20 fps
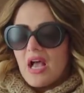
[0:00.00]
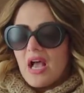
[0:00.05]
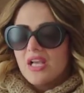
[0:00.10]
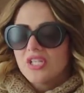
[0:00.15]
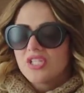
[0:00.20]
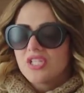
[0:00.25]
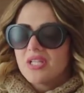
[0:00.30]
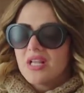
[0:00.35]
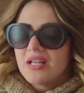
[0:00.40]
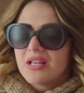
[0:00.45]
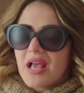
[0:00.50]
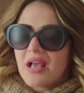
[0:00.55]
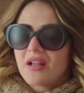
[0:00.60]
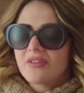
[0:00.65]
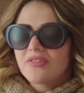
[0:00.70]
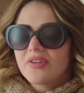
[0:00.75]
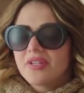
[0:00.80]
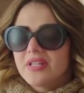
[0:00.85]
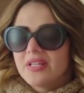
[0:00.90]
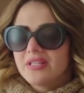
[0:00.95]
عشان انا
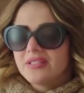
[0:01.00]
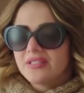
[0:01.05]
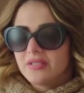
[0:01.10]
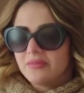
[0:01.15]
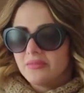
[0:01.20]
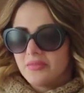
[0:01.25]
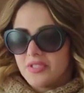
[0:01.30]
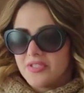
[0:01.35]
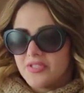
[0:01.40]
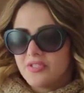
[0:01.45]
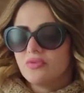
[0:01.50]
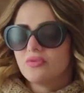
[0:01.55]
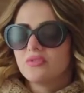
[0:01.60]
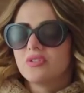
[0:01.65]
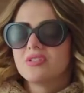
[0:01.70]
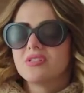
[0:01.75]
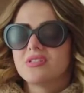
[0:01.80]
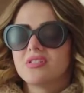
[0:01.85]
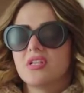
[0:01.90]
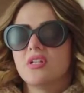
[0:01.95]
عارفه ان انت من
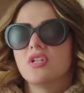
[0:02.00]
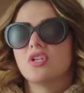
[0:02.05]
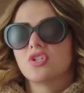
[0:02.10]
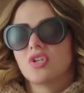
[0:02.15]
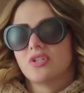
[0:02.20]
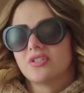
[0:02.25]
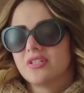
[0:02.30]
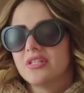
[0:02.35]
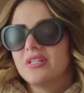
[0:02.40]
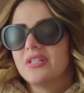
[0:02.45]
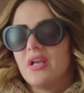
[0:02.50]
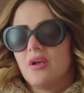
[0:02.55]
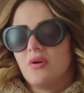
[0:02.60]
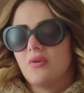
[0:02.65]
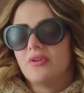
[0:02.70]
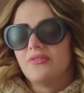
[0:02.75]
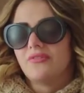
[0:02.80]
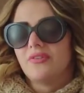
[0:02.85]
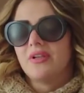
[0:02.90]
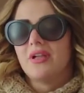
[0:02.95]
الستودنتس اللي شاطرين
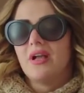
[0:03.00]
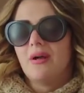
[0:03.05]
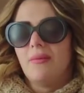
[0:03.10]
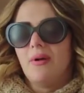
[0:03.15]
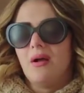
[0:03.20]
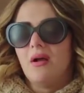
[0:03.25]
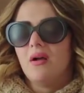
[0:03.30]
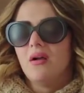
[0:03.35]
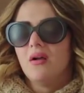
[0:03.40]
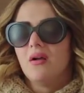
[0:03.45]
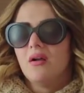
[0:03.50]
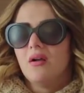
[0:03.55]
قوي في الجامعه